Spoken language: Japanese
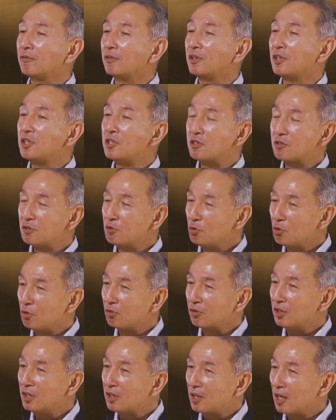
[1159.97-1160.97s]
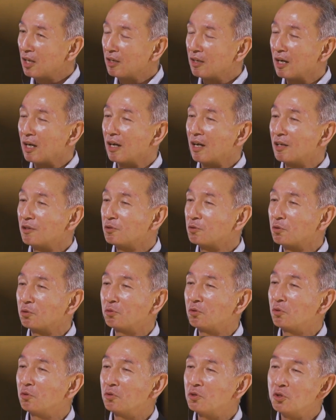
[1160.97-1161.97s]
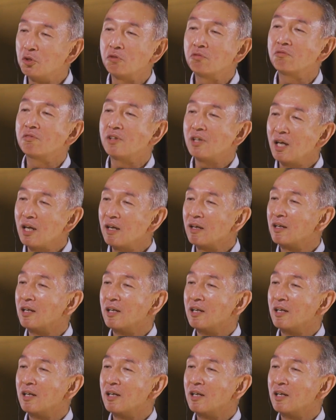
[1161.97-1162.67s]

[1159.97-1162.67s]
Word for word: 異質の意見があることによって